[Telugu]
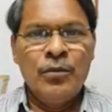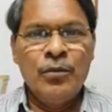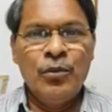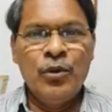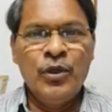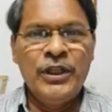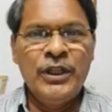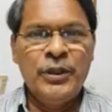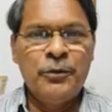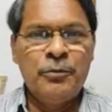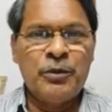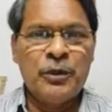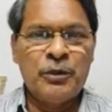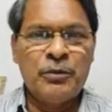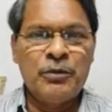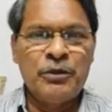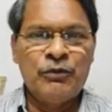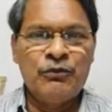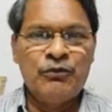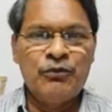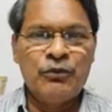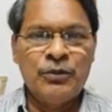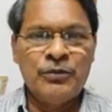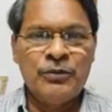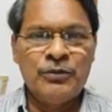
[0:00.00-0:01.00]
మోడీ
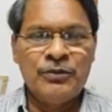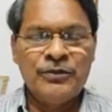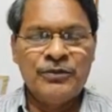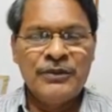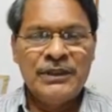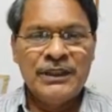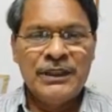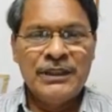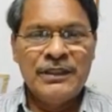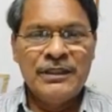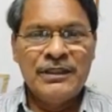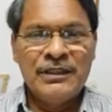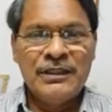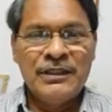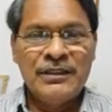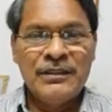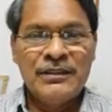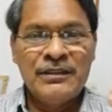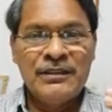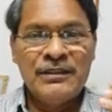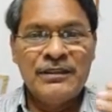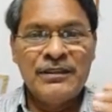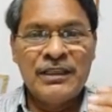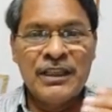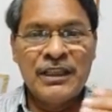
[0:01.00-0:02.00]
ప్రభుత్వం
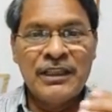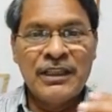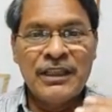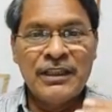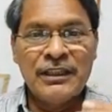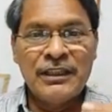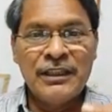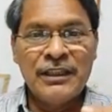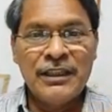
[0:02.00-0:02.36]
తన